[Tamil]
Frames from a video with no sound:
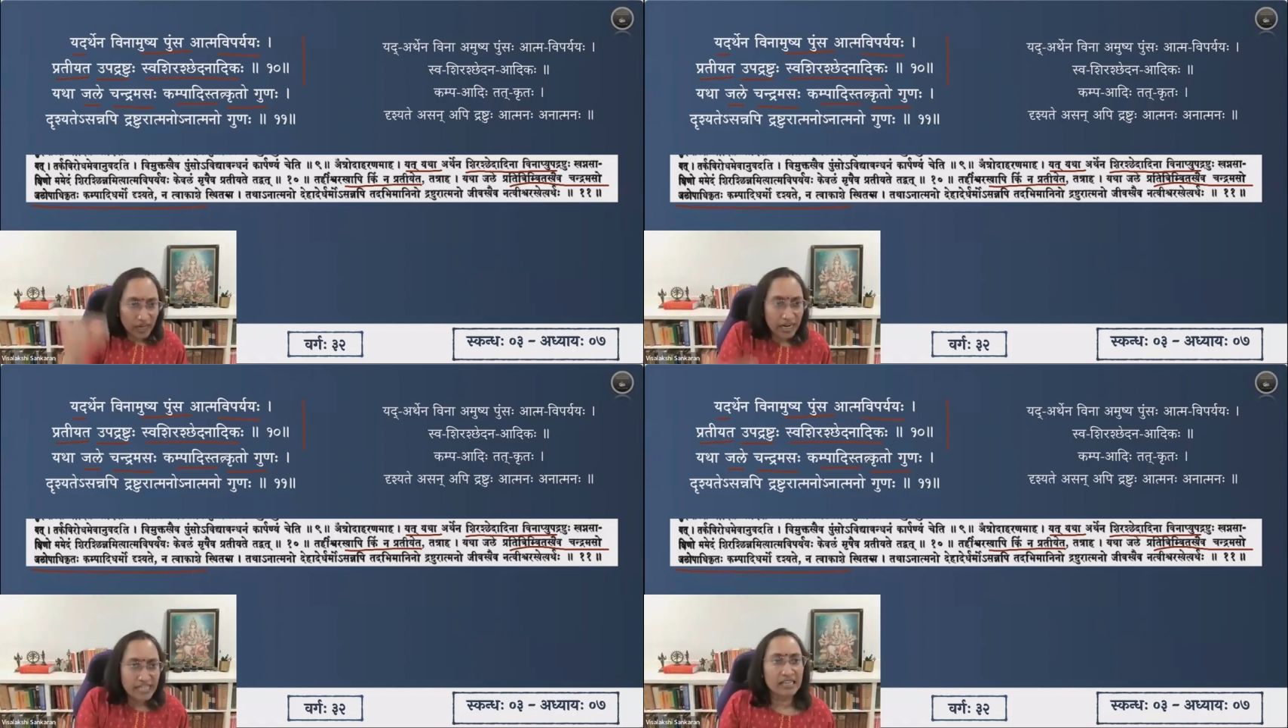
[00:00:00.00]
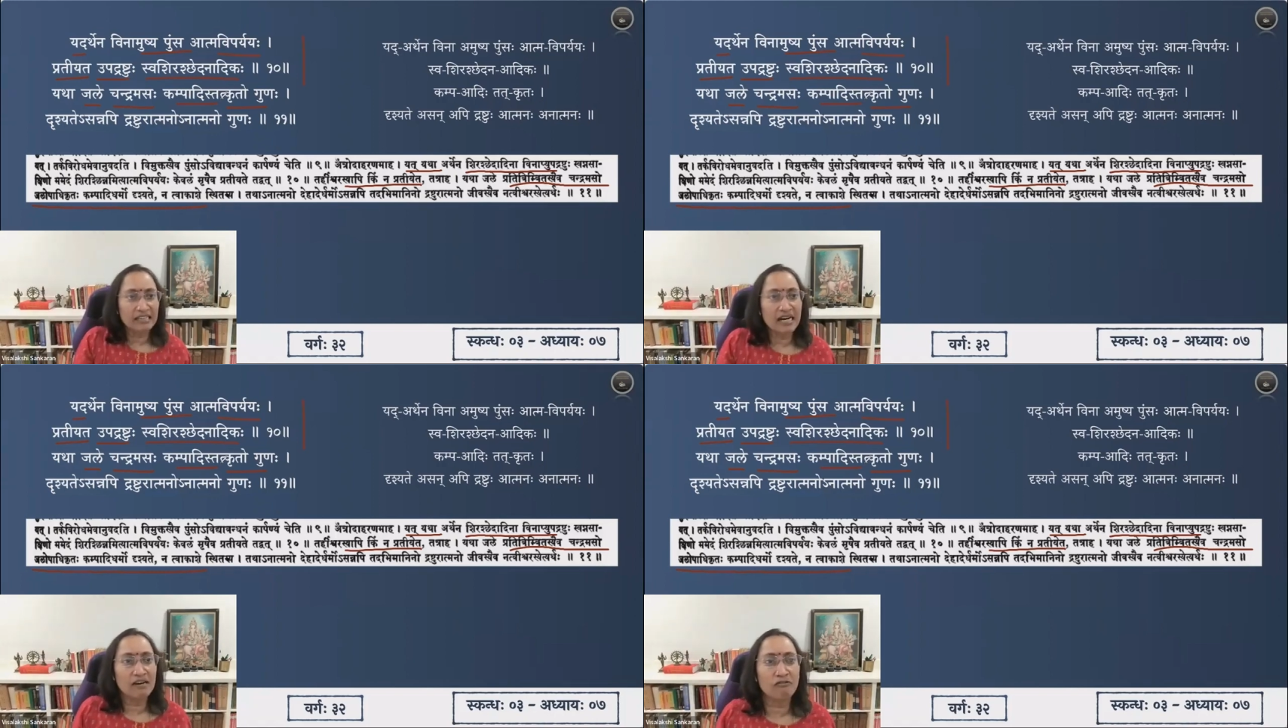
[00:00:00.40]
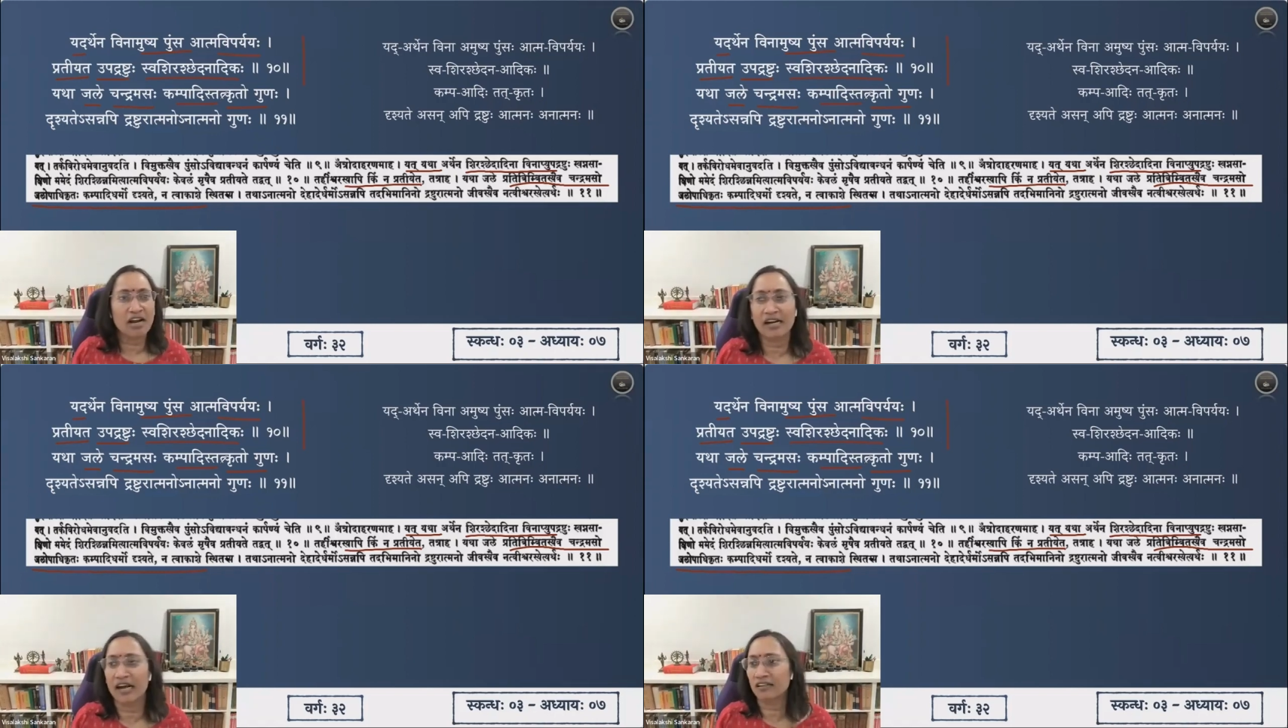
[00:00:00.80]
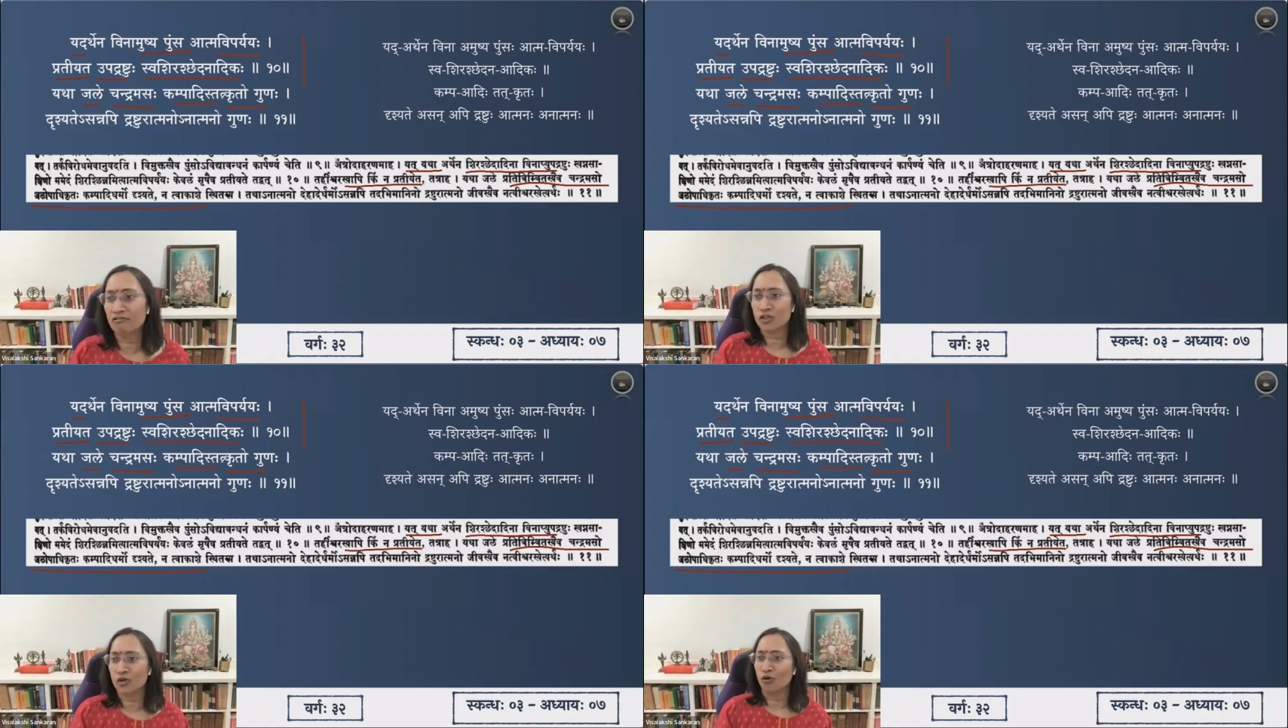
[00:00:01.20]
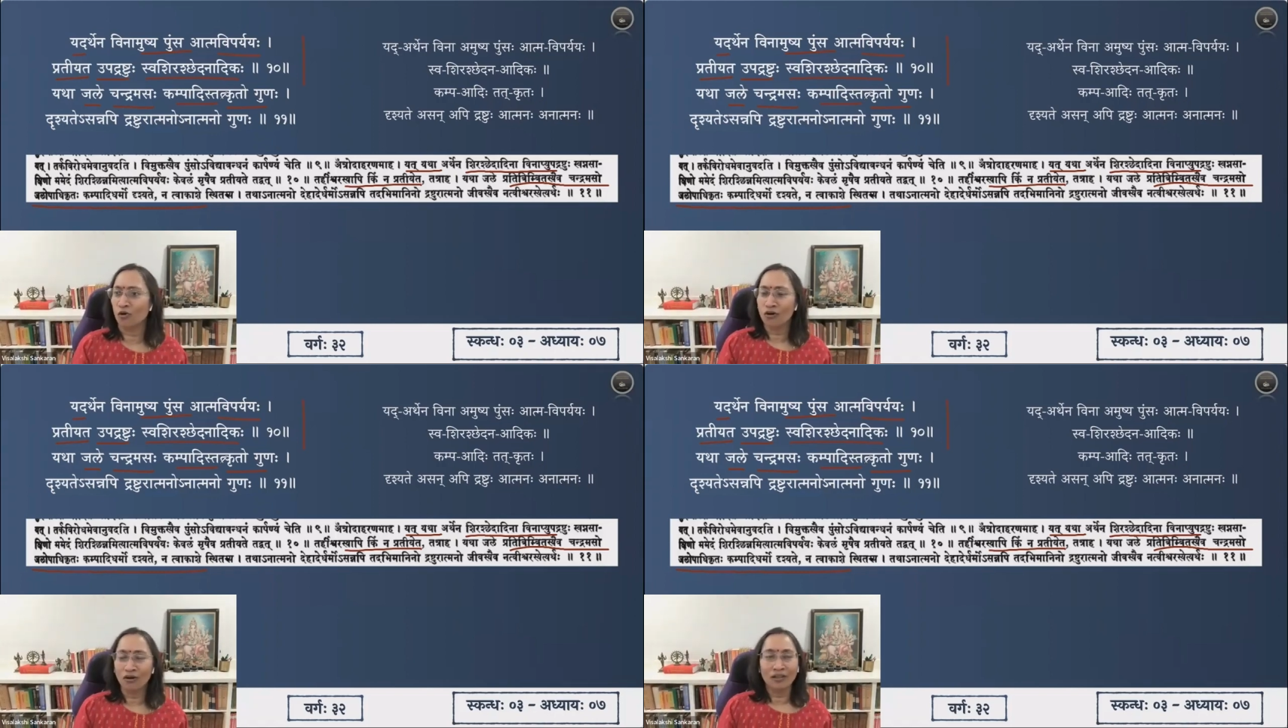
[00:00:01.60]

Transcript: இல்ல சந்திரன் ரிஃப்ளெக்ட் ஆகுதுன்னு வச்சுக்கோங்க